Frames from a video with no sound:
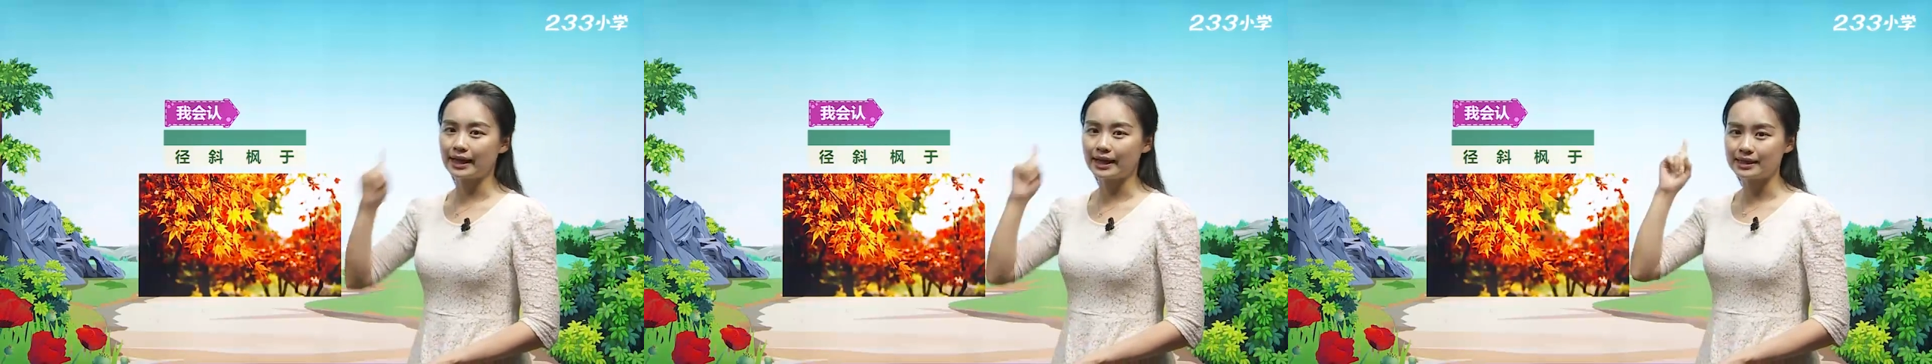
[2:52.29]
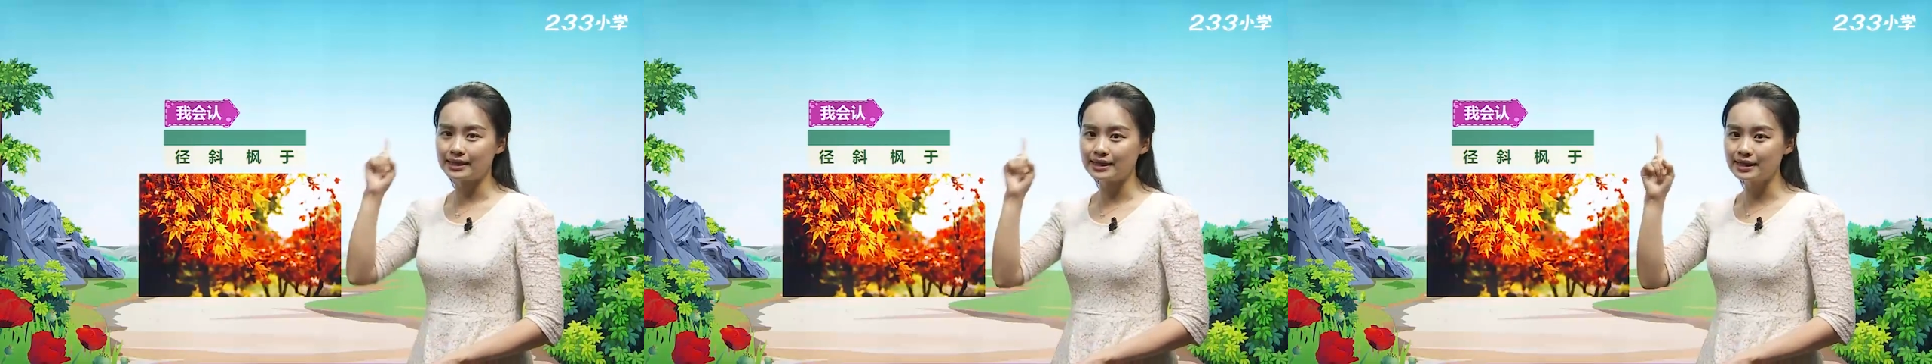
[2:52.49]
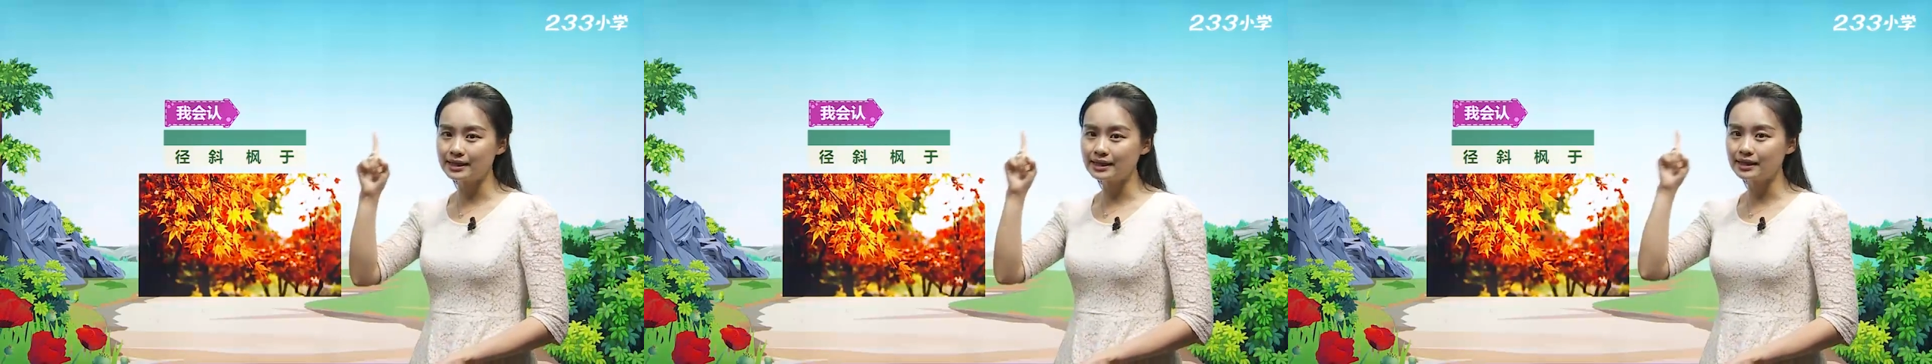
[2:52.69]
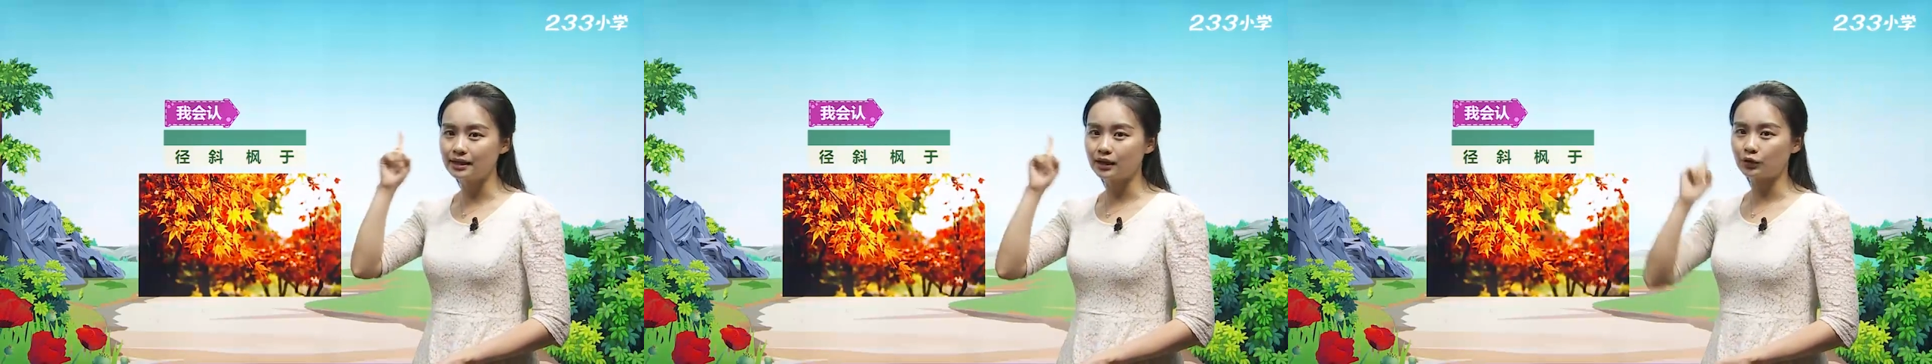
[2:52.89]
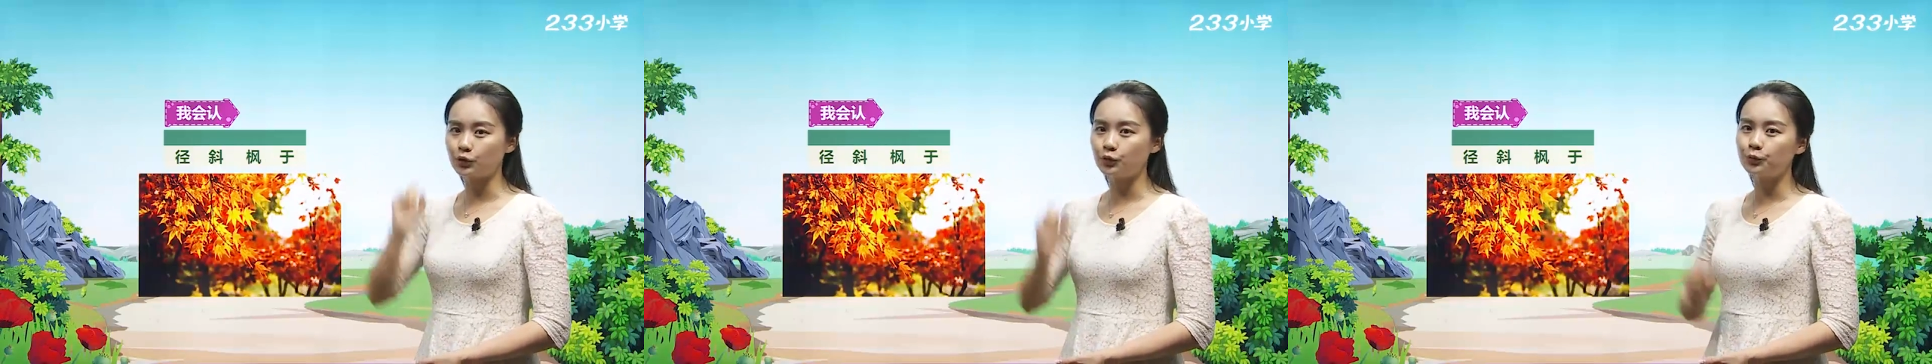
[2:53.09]
给一
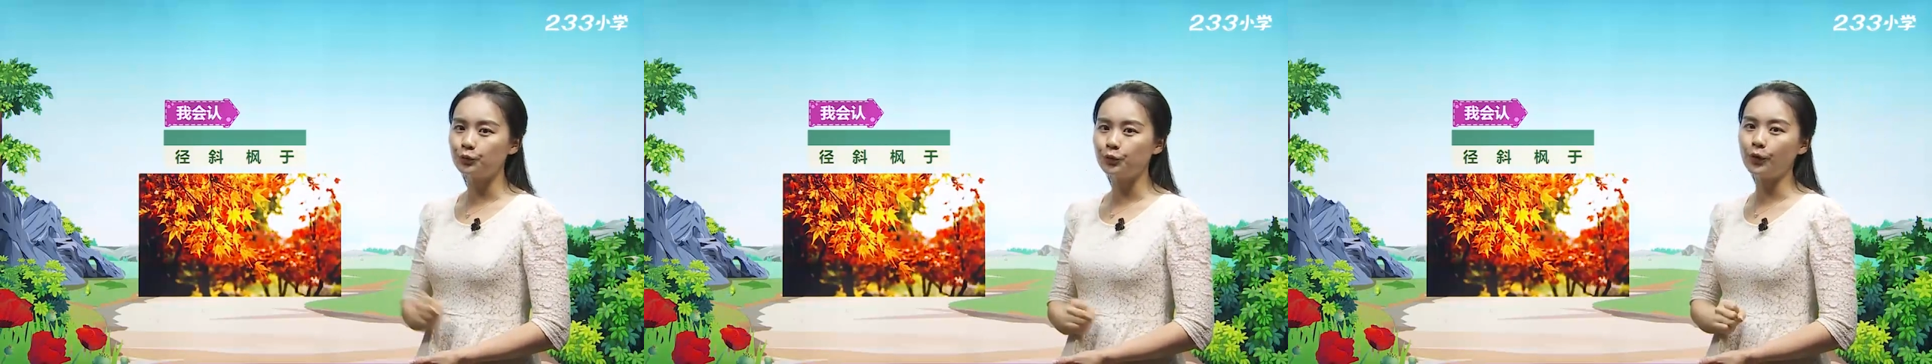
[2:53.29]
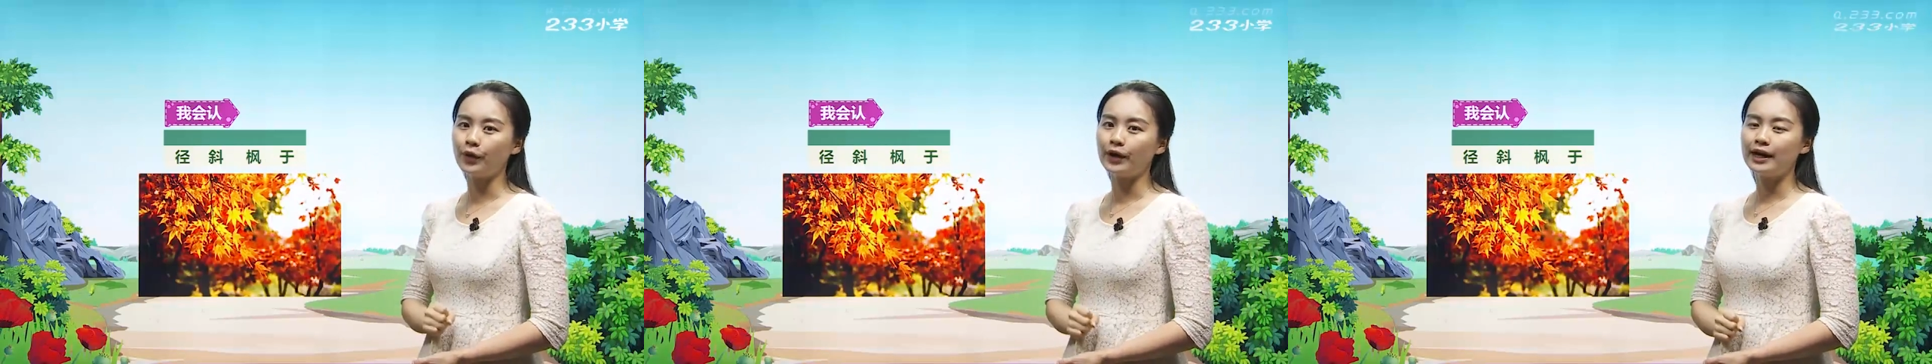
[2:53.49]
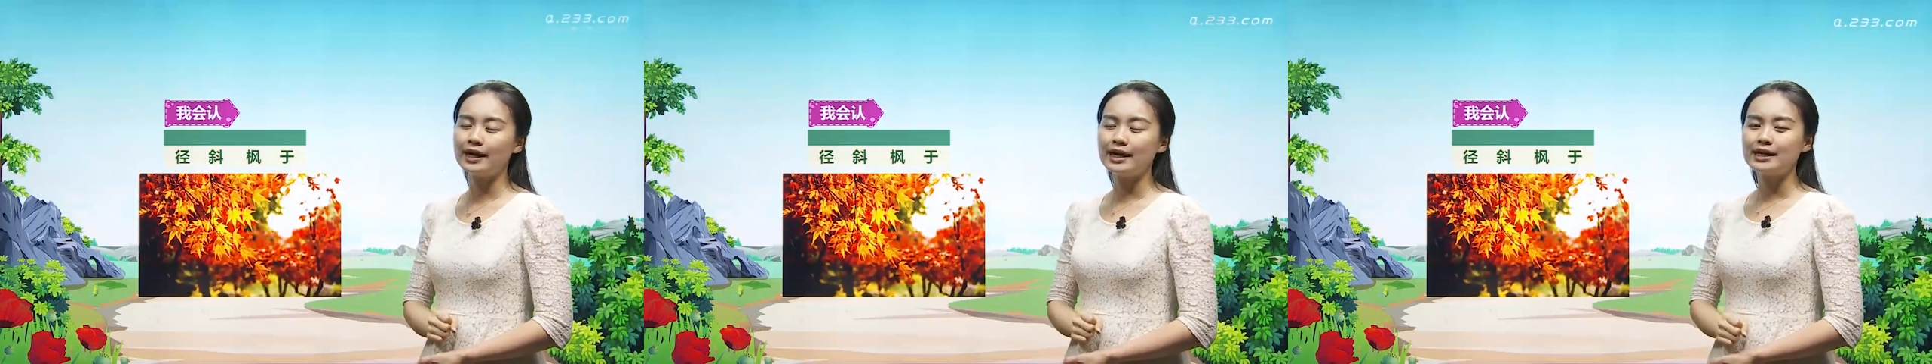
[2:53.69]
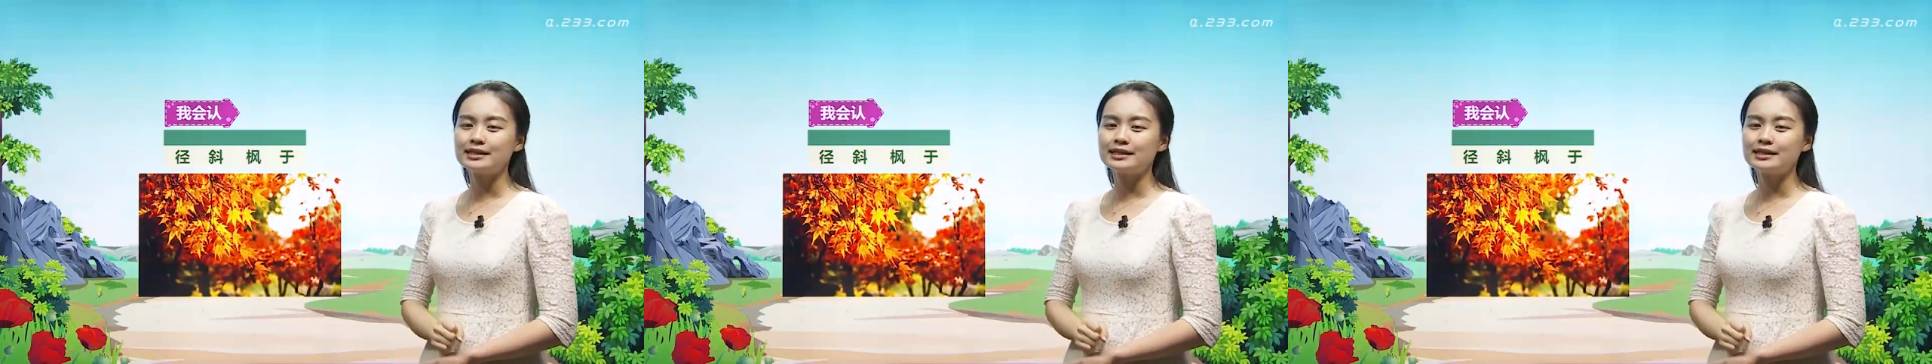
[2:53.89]
一的攻破，